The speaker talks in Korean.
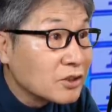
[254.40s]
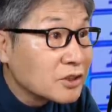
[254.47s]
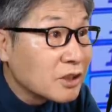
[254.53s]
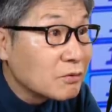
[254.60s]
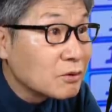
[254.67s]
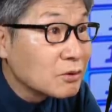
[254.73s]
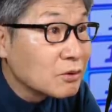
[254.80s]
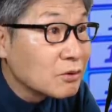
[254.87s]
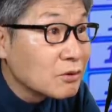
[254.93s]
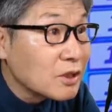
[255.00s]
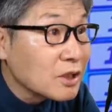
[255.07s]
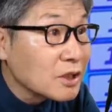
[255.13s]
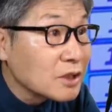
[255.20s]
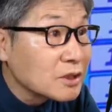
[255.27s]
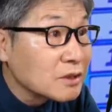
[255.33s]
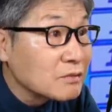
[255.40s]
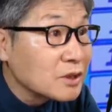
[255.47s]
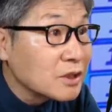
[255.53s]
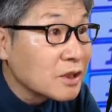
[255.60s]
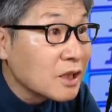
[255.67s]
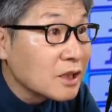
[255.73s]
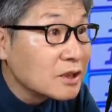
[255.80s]
자 보도록
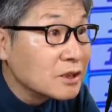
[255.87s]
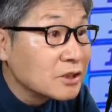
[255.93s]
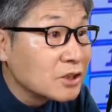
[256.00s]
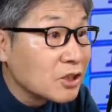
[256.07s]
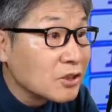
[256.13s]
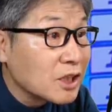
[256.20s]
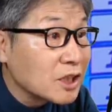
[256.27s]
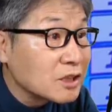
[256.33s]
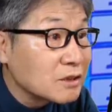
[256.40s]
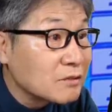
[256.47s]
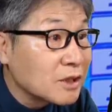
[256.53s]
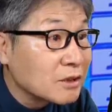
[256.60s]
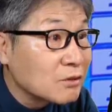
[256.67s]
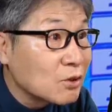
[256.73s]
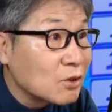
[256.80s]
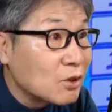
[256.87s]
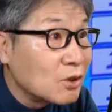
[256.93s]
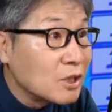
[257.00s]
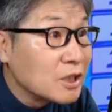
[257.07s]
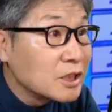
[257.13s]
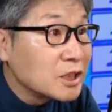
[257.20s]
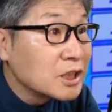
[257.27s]
하겠습니다. 그 전까지만 해도
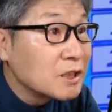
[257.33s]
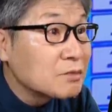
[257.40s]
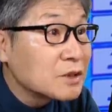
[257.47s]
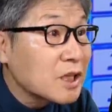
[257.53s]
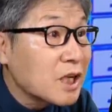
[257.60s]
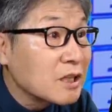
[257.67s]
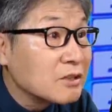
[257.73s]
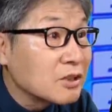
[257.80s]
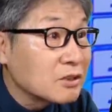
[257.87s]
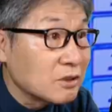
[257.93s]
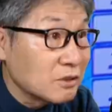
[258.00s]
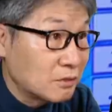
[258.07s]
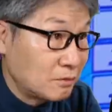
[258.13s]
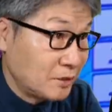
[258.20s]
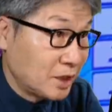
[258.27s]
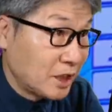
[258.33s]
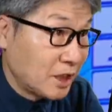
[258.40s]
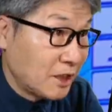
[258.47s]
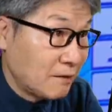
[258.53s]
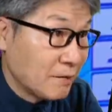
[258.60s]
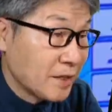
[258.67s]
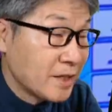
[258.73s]
14위였었습니다.